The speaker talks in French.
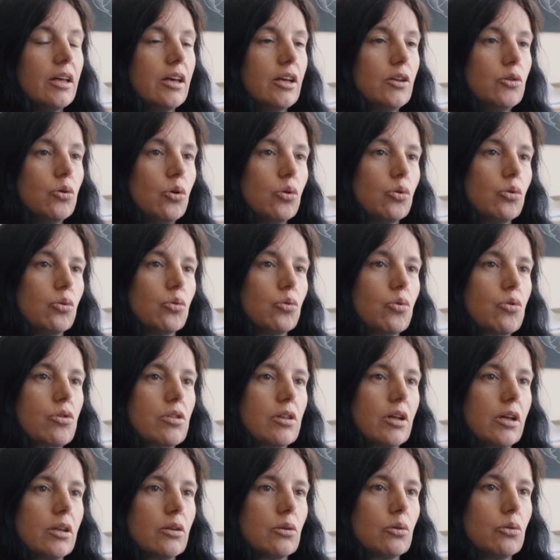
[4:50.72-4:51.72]
Et donc, on
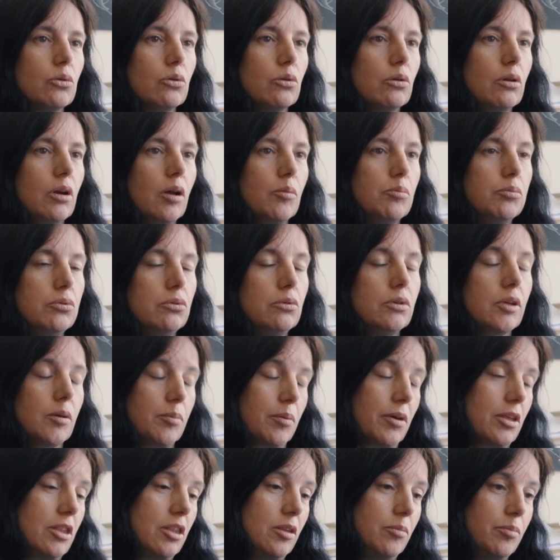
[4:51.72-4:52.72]
constate que la poule
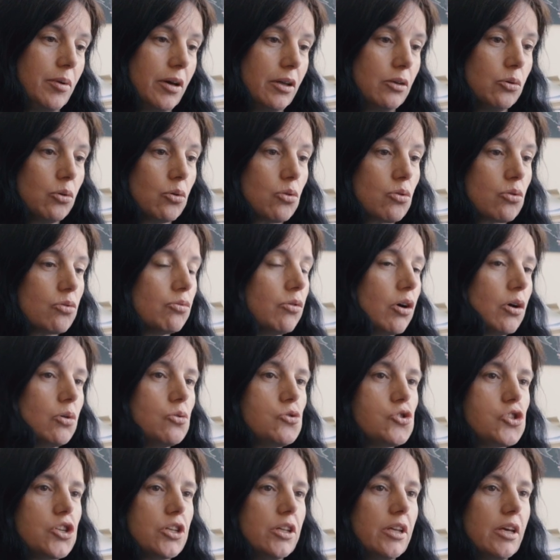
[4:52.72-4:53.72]
n'apprécie pas de recevoir
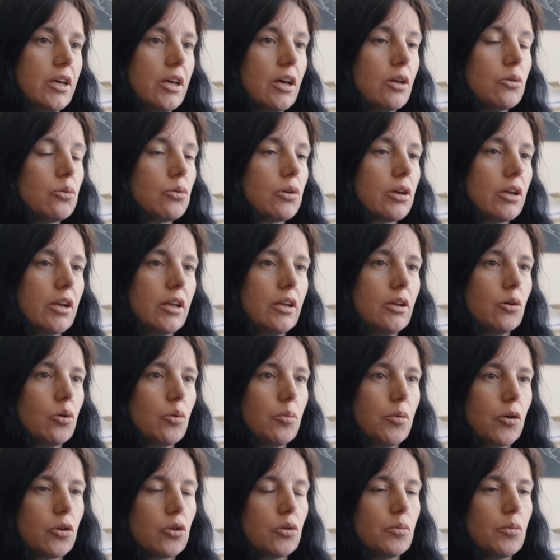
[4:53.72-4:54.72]
le jet d'air, donc elle a des
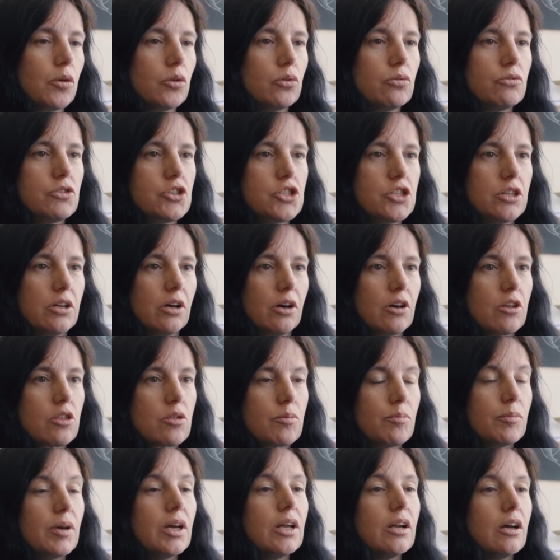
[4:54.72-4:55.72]
comportements de
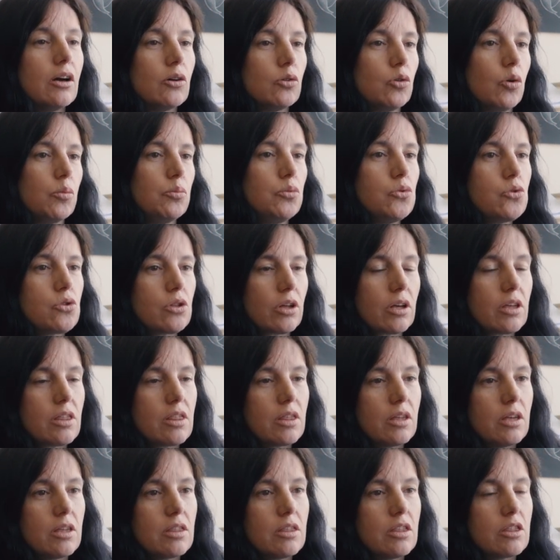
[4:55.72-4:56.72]
vigilance, mais elle est encore plus
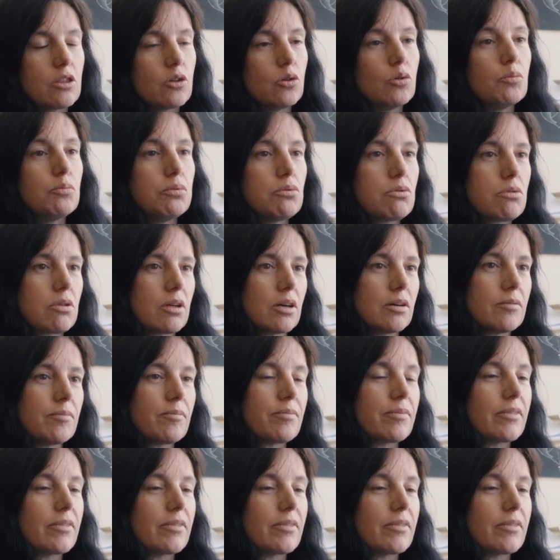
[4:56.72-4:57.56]
stressée si c'est le poussin